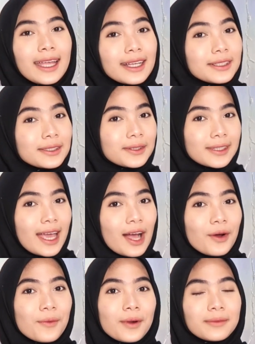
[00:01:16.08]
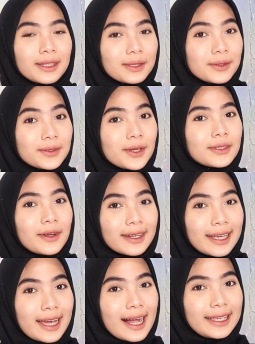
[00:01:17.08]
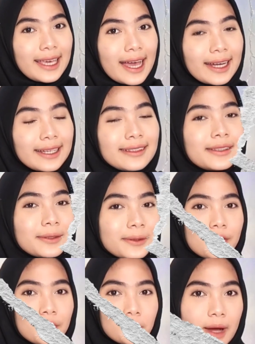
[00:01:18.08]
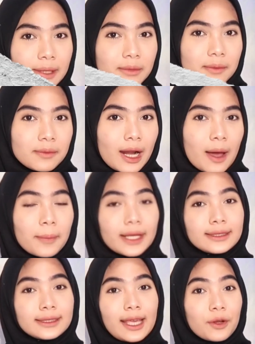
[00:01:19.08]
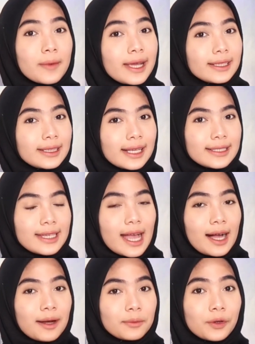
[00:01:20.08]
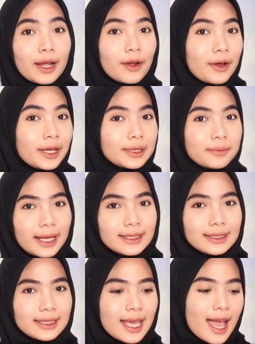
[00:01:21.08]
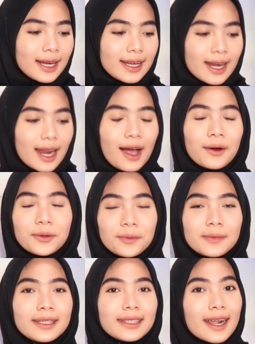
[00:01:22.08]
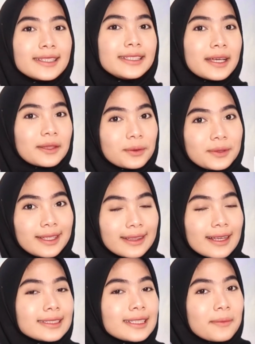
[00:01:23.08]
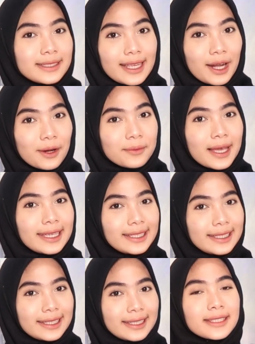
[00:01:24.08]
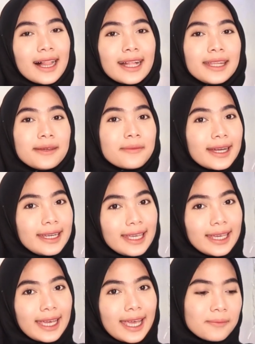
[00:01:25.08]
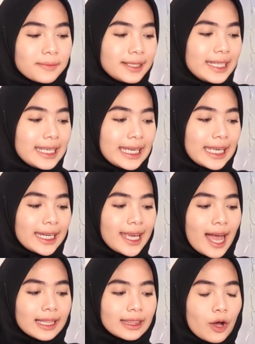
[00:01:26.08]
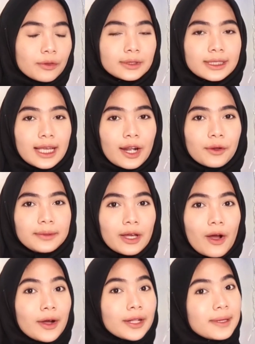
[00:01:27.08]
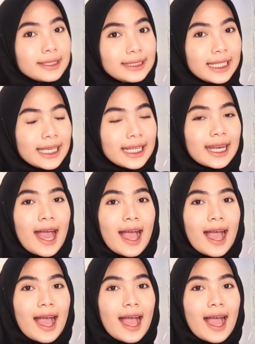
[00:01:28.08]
yang cocok di aku belum tentu cocok di kalian udah nyobain beberapa serum eyelash yang bukan oil base dan aku beneran jatuh cinta sama serum yang ini misalnya dibandingin mending ini atau serum yang oil base sih nah